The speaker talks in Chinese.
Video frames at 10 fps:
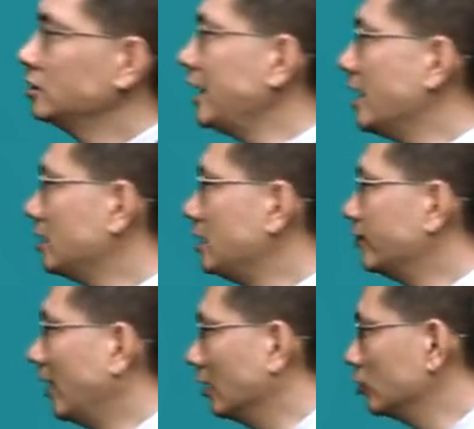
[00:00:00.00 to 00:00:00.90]
这个
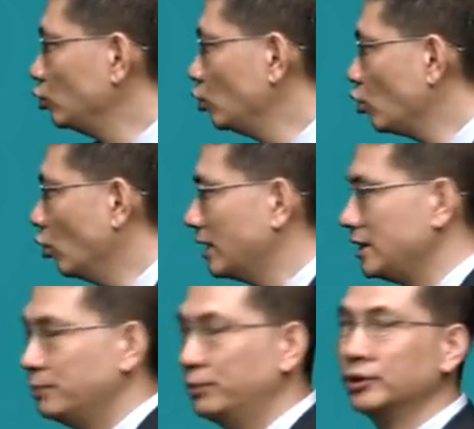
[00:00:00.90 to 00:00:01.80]
地方如果
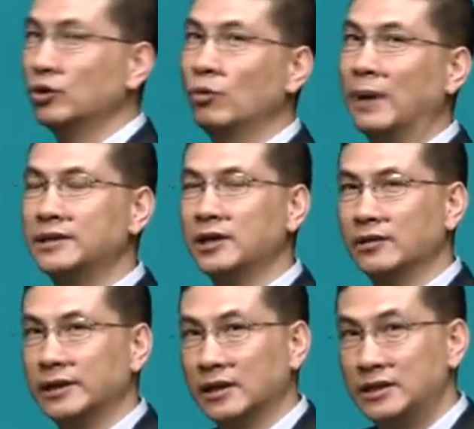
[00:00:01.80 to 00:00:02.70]
你不能够把
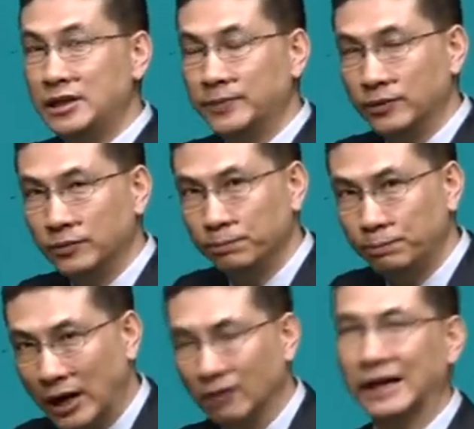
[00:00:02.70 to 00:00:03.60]
教材的基本
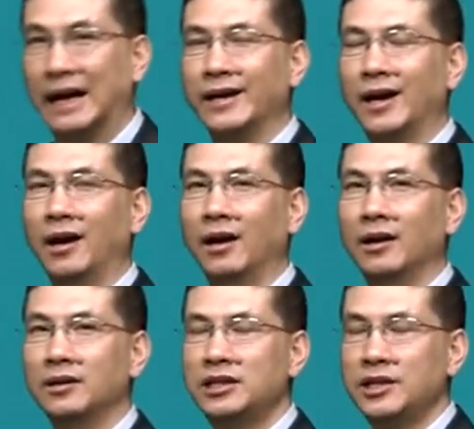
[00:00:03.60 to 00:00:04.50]
表达呀、
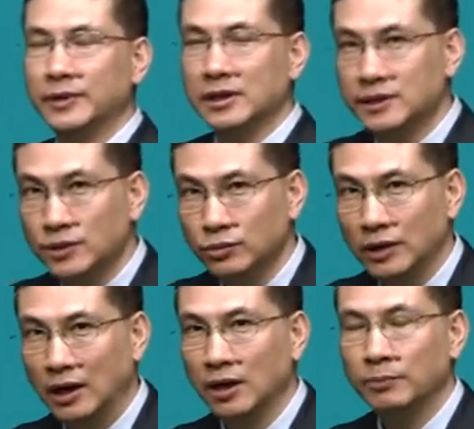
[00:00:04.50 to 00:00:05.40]
基本的思路
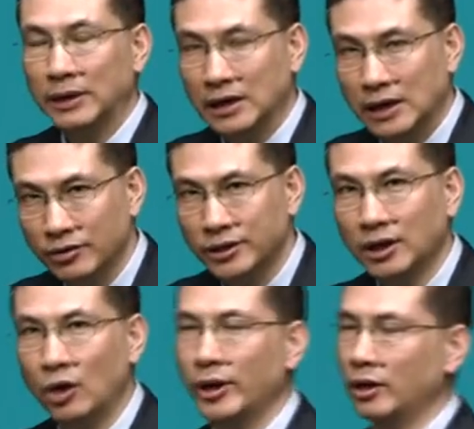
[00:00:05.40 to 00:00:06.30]
呢，把它了解
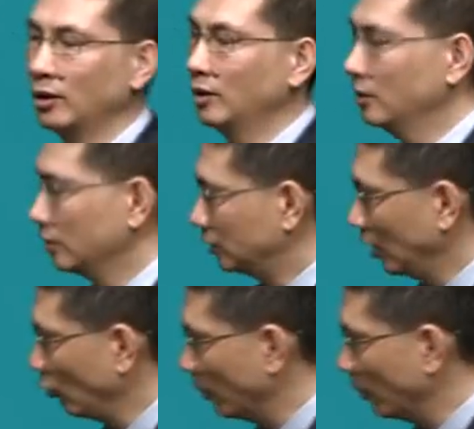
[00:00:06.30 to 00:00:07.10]
到位，等